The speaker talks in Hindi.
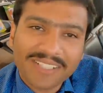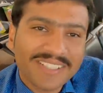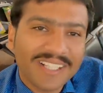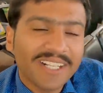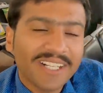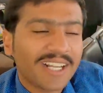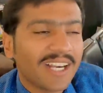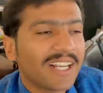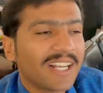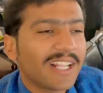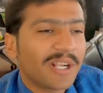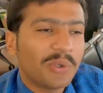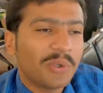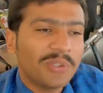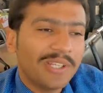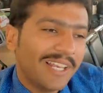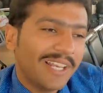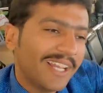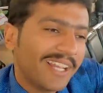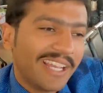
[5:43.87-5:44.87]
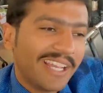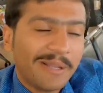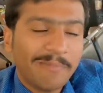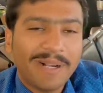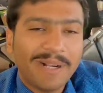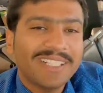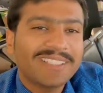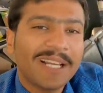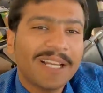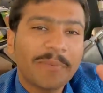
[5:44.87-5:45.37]
परस से निकाल के खुद लेके
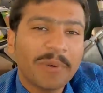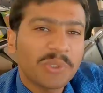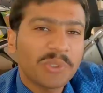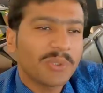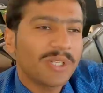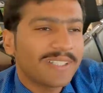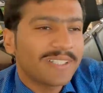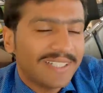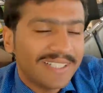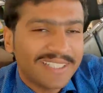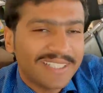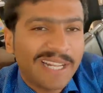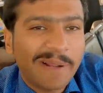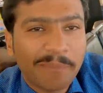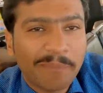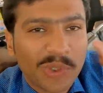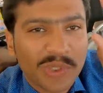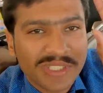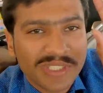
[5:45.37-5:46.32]
आई भाई साहब की जरूरत नहीं थी कि